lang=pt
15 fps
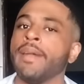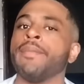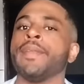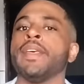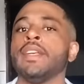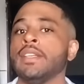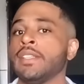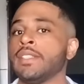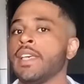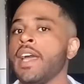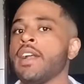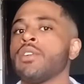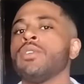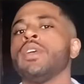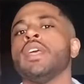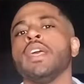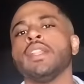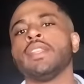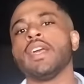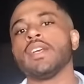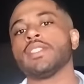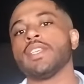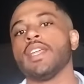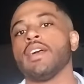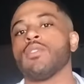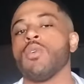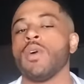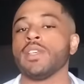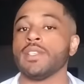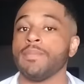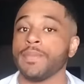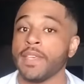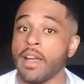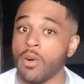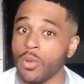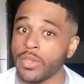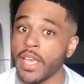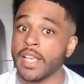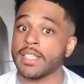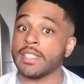certo? Terceira coisa que acontece